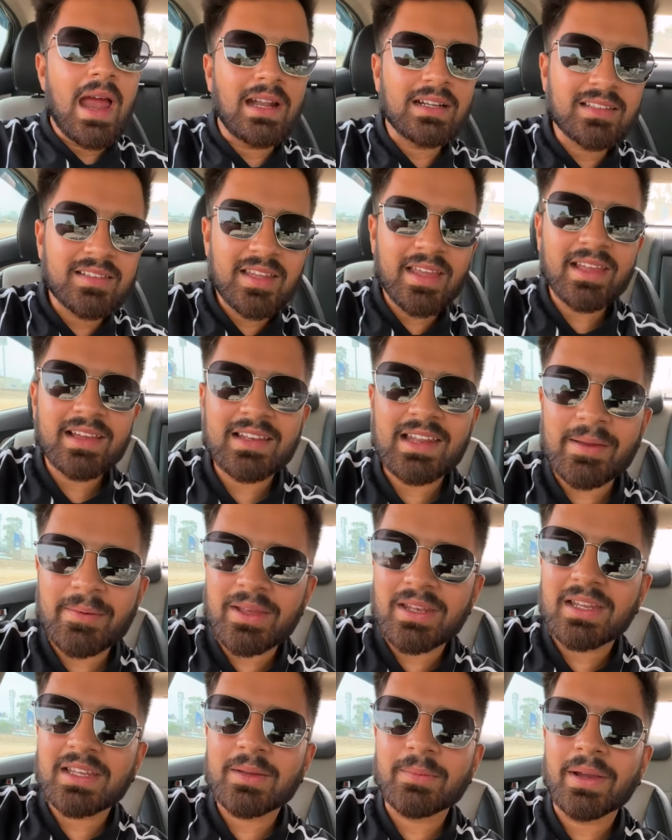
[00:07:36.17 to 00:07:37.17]
एंड देख रहे हैं
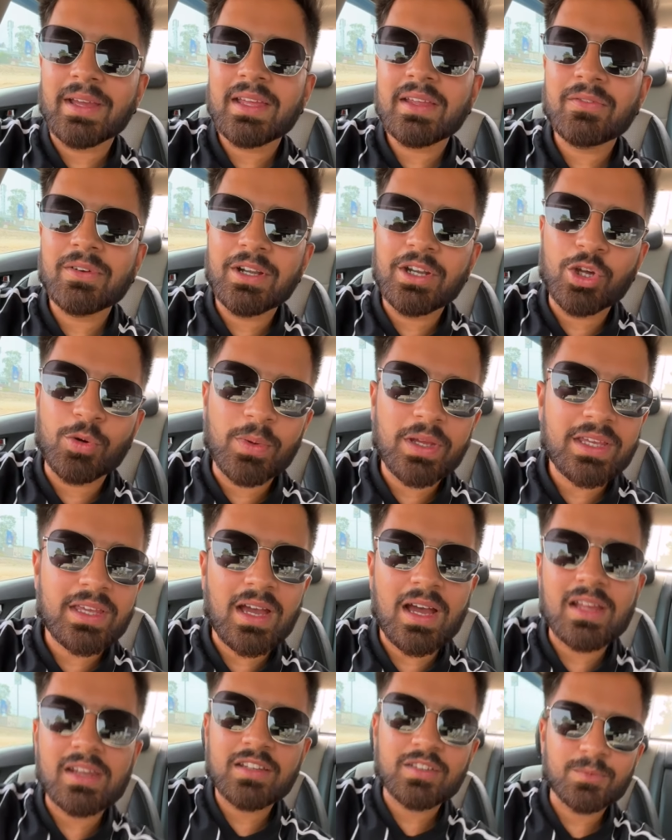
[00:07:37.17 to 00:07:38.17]
मैंने की भाई वीडियो में
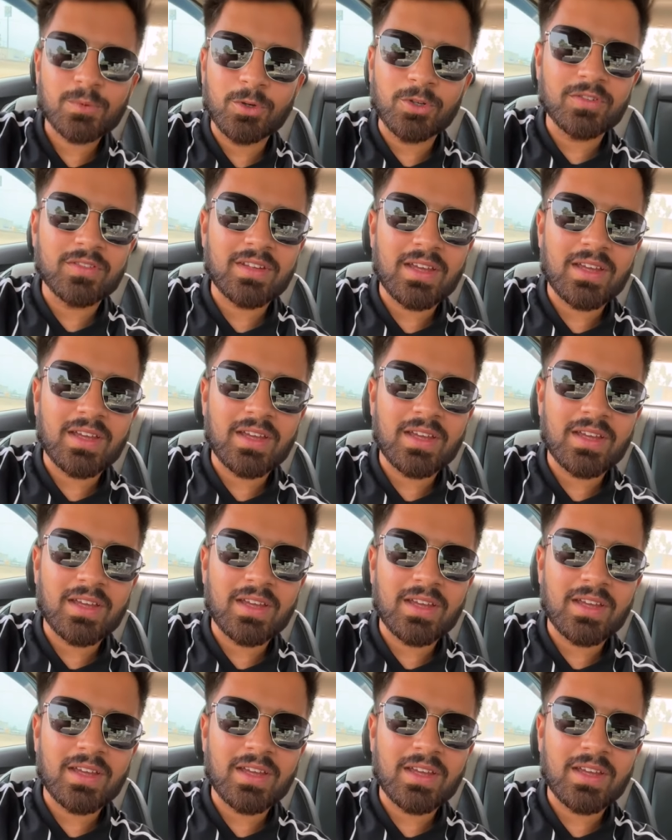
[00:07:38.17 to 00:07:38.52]
क्या रिस्पॉन्स